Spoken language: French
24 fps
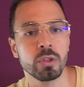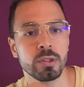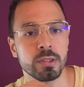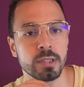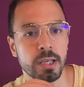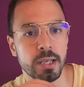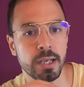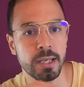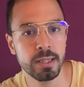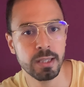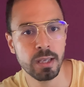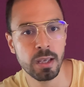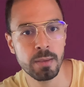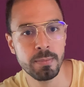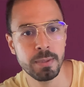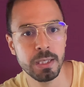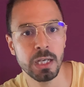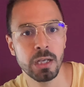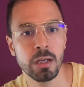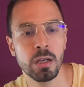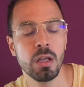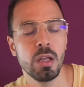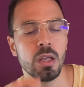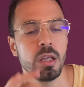très très
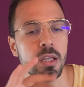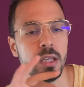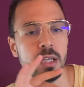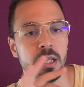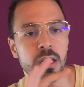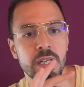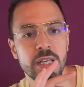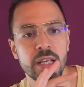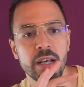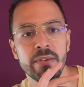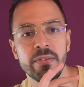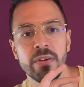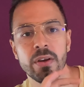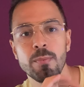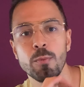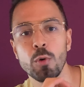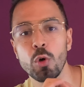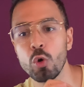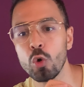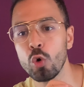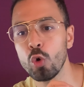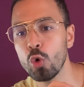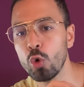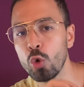bien, il n'y a
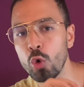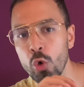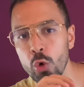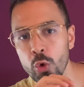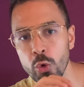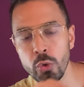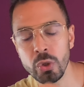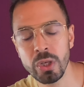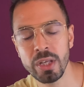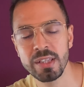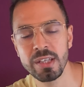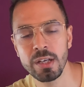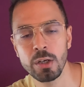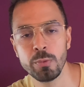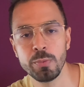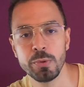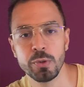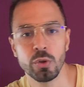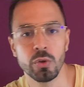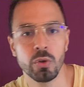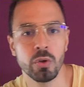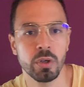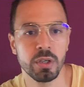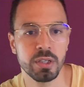vraiment aucune
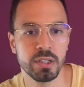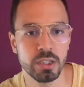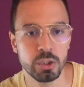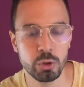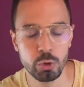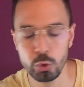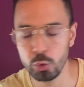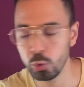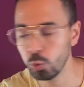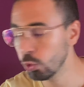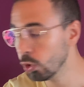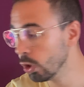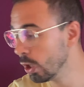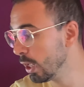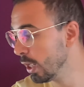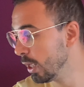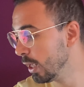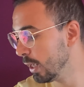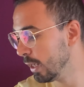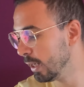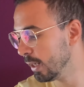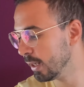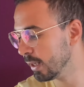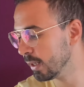interruption, rien du tout.
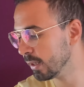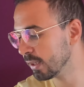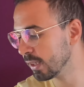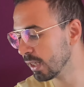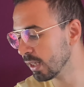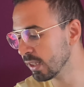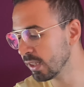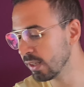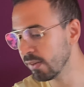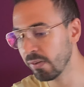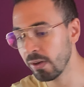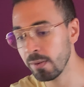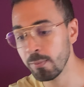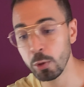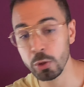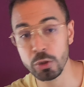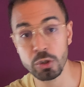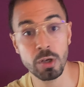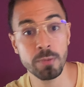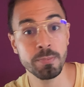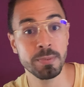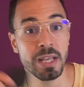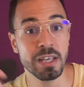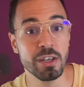Et euh, ça c'est vraiment
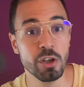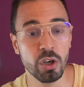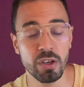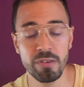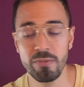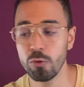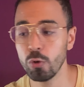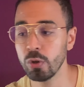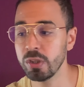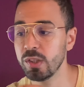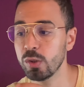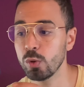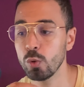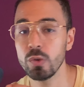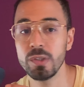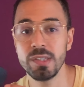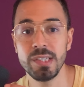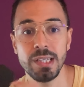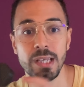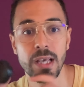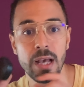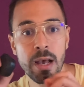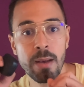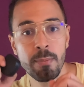top. D'ailleurs ils fournissent
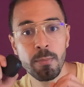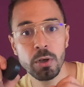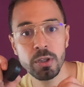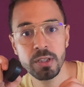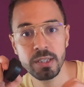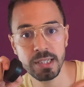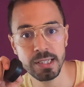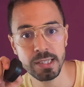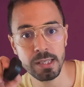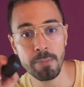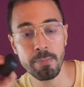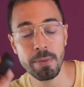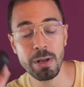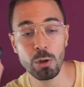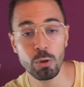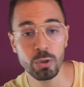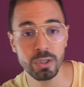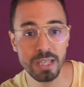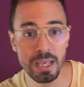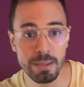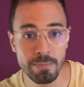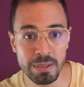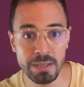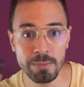aussi un mode qui s'appelle le
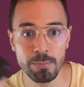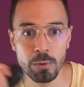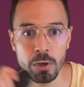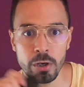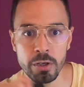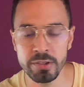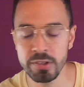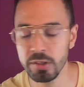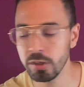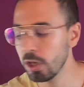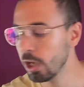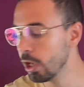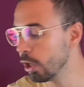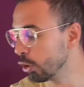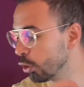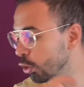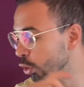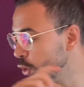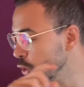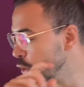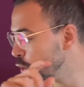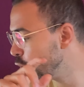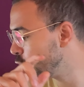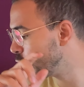gaming mode
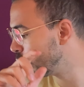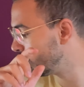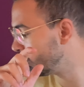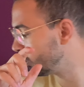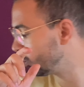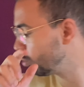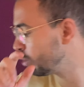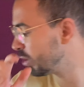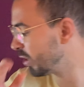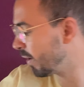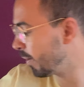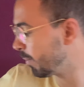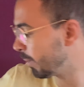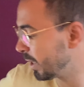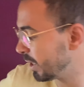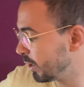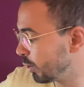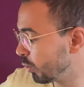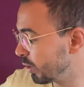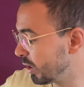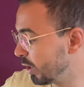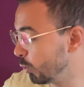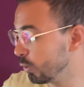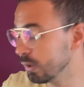que euh, je vous avais
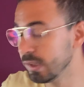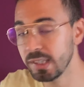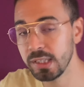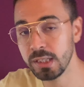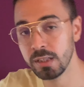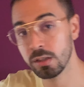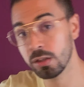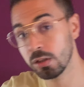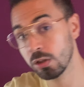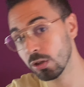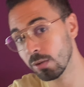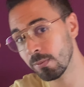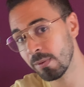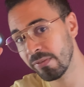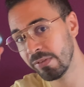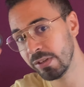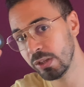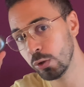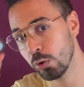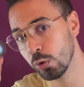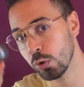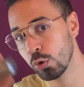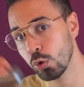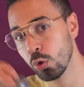présenté aussi dans ma
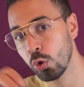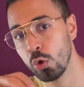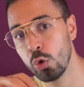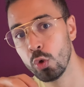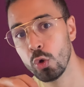vidéo sur le